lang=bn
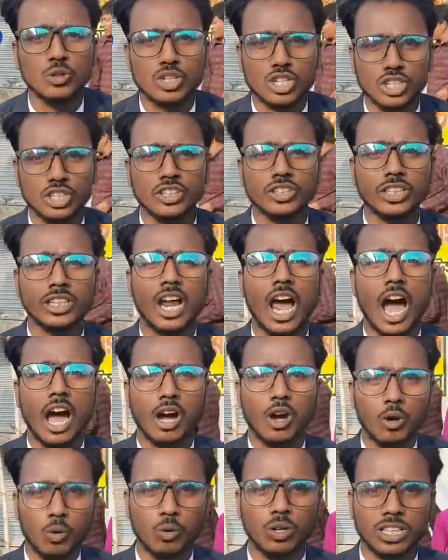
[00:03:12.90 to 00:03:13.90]
দুষ্কৃতীরা
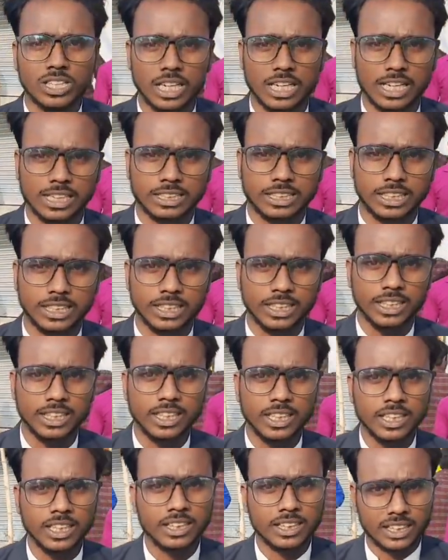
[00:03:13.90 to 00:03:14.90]
গুলি চালাচ্ছে
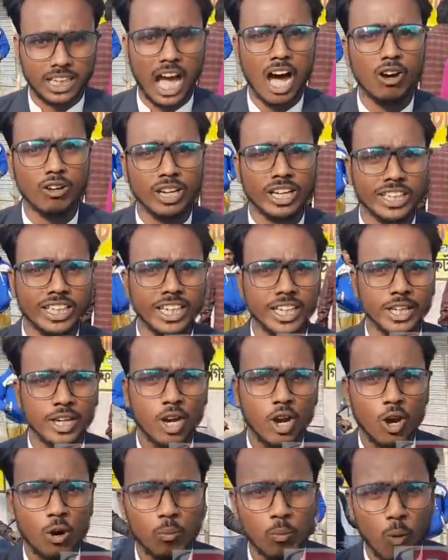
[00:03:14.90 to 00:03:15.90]
তাহলে কি
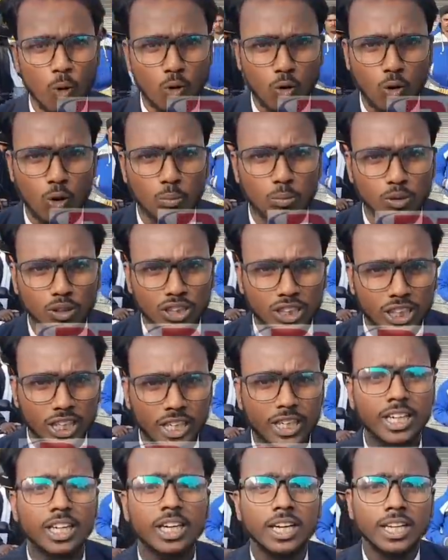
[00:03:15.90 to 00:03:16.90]
মুখ্যমন্ত্রী
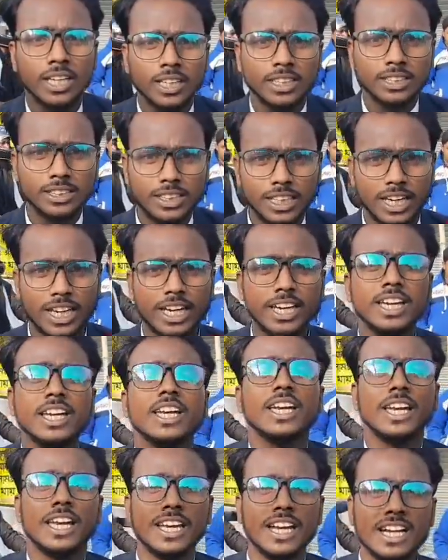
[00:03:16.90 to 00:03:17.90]
যে
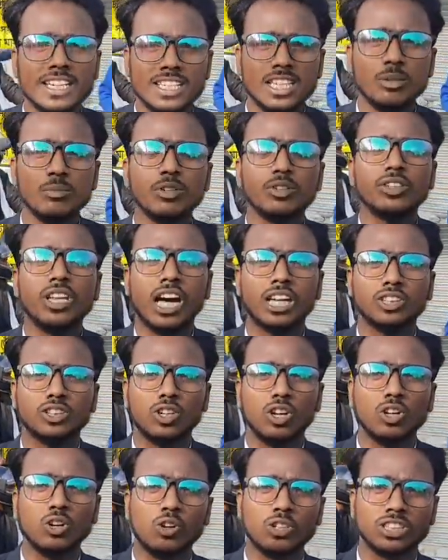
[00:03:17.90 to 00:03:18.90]
এনআরসির বিরুদ্ধে
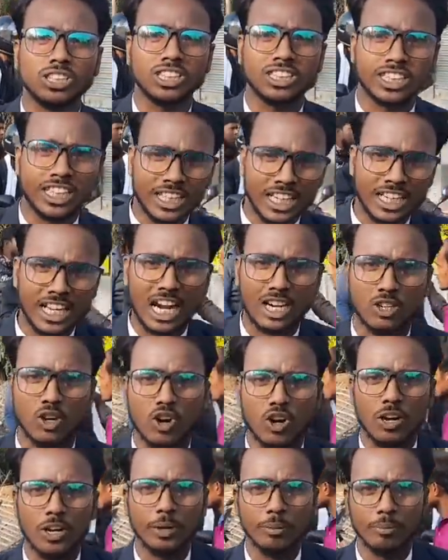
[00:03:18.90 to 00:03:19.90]
আন্দোলন করছেন সেটা নাটক